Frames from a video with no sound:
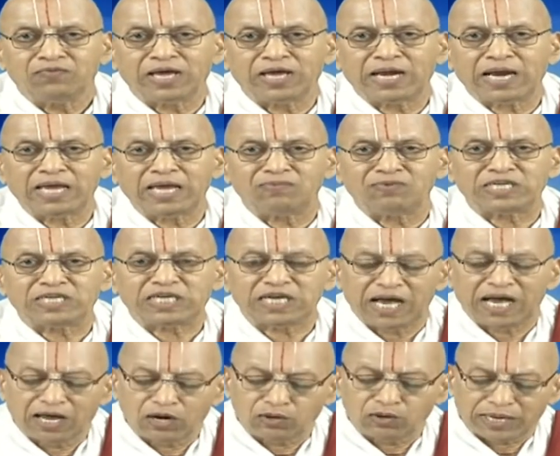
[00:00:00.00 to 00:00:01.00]
వేరే
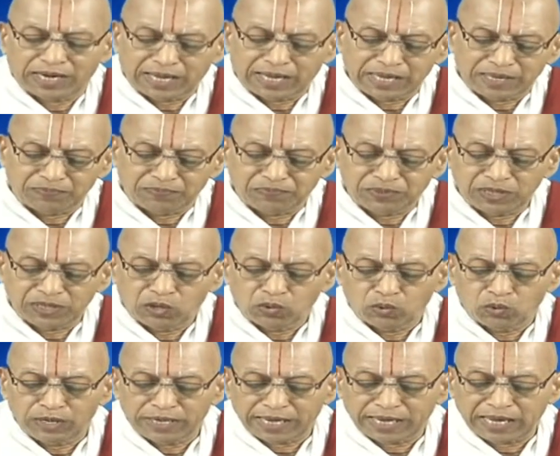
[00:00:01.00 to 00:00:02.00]
విషయాలు ఉన్నాయి
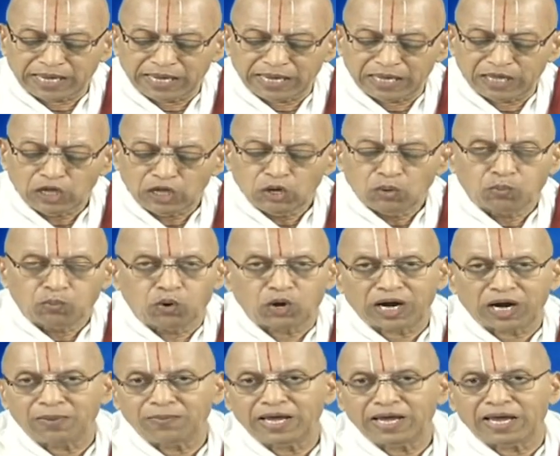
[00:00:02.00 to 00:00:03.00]
ఉంటే
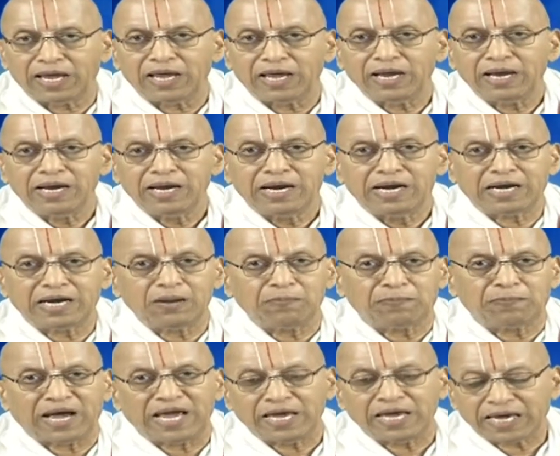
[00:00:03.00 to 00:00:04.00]
పురమే అంటే
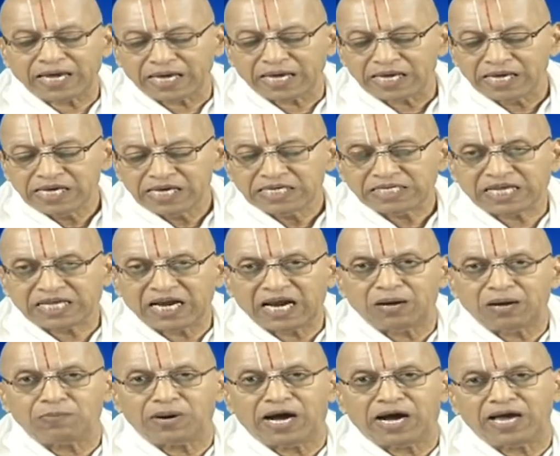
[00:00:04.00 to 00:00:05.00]
పైకి శిల
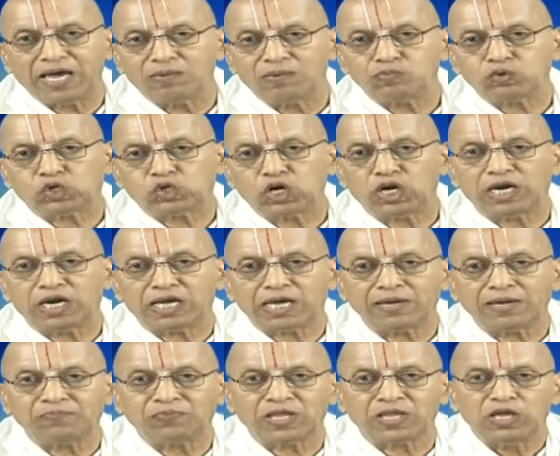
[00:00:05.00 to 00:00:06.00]
మాయం సొల్లి
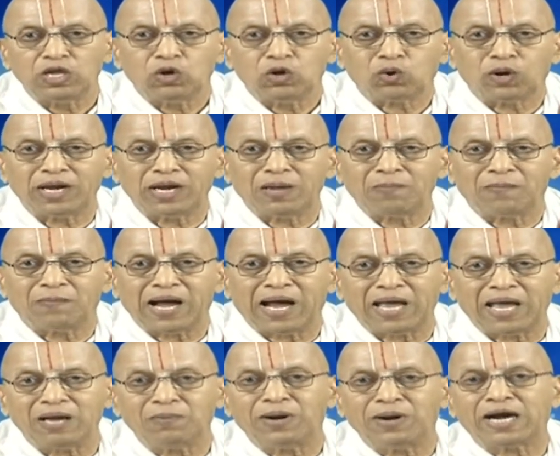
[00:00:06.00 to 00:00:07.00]
కొన్ని
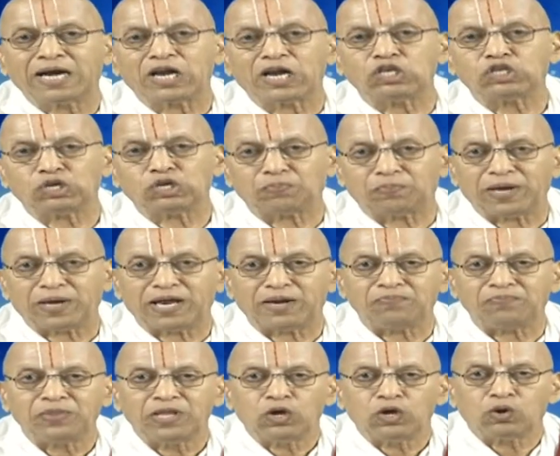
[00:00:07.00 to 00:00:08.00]
మాయమాటలు చెప్పాను
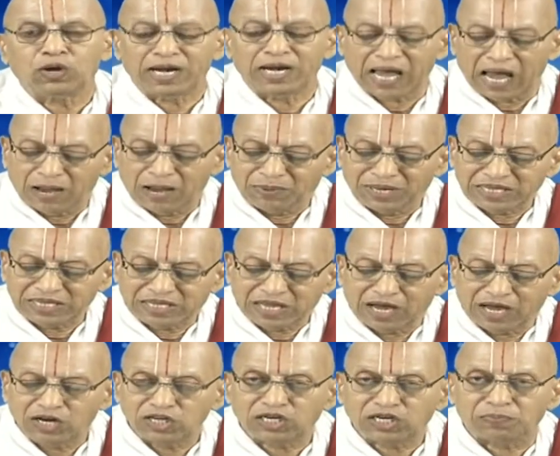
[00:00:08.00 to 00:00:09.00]
కొన్ని
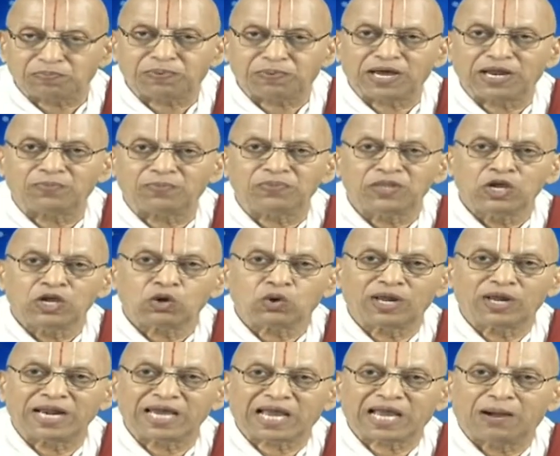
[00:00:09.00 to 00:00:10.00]
అబద్ధాలు చెప్పాను
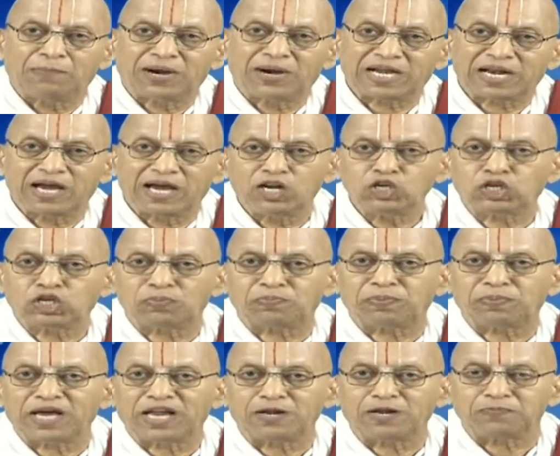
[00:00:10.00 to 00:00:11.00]
కొన్ని కపటాలు
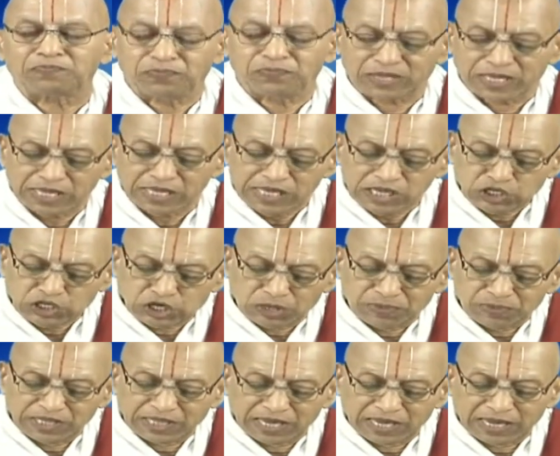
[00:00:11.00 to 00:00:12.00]
చెప్పాను
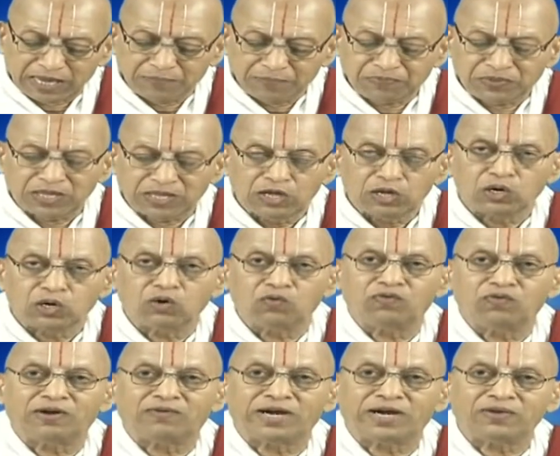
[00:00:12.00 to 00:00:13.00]
చెబితే
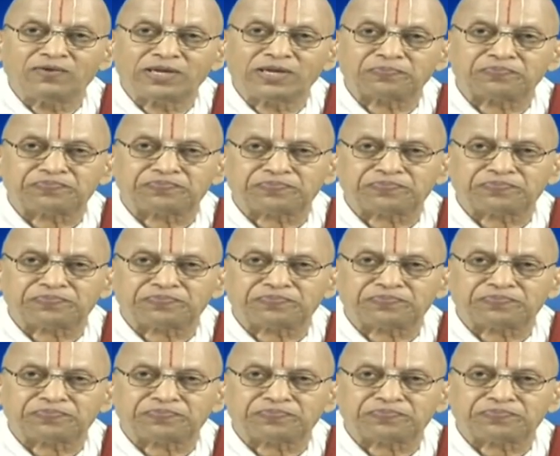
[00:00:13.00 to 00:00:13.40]
నువ్వెవడివి